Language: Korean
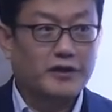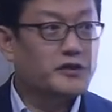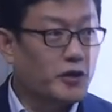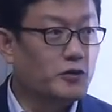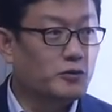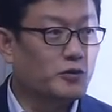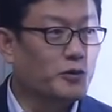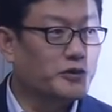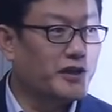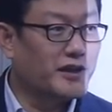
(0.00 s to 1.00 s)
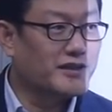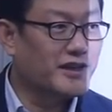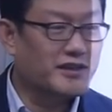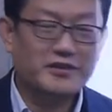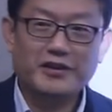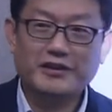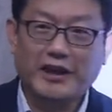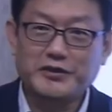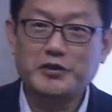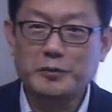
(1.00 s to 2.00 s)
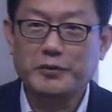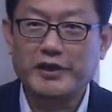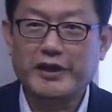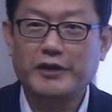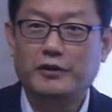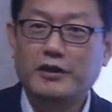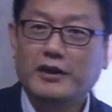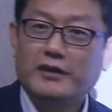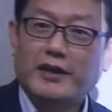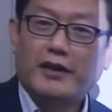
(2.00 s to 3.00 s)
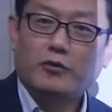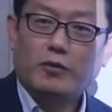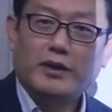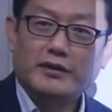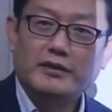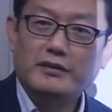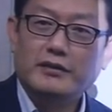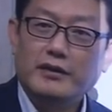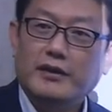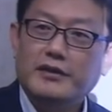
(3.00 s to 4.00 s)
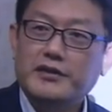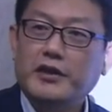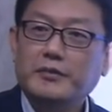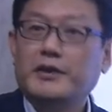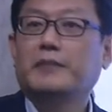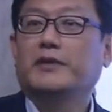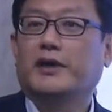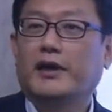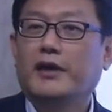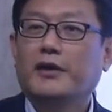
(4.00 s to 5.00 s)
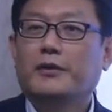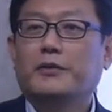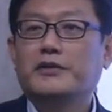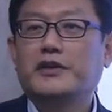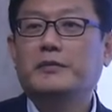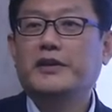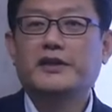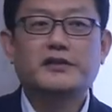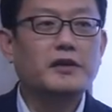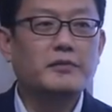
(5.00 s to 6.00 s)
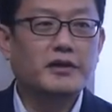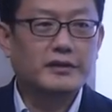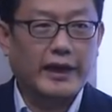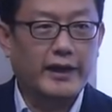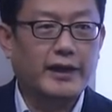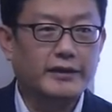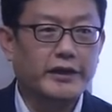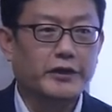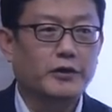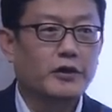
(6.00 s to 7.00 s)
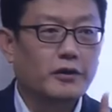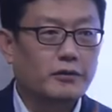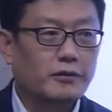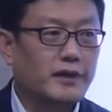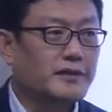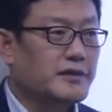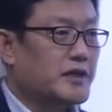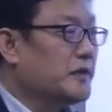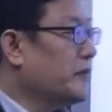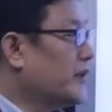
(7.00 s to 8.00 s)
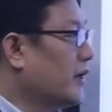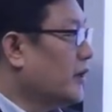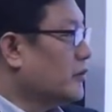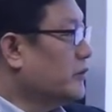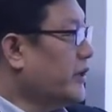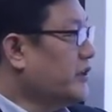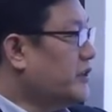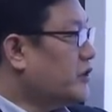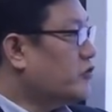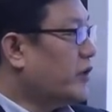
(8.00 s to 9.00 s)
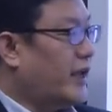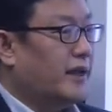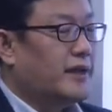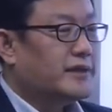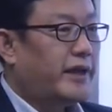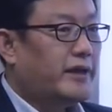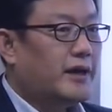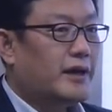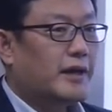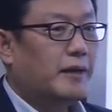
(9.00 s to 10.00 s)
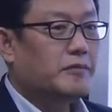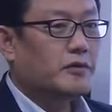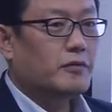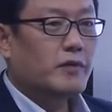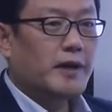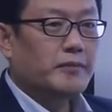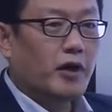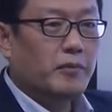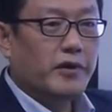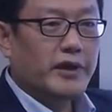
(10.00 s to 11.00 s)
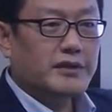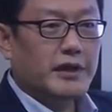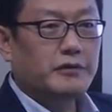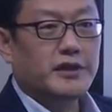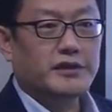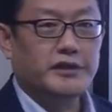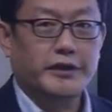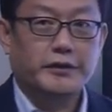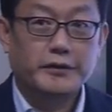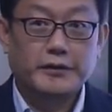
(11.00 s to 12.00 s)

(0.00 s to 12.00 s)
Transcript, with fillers: 그래서 결국 동서양제가 철학 다 뒤져보니까요. 다 똑같은 체험을 합니다. 그 체험에 대한 설명은 다양한데요. 똑같은 체험입니다. 우리 의식 중에 생각, 감정, 오감 너머의 차원이 있어요.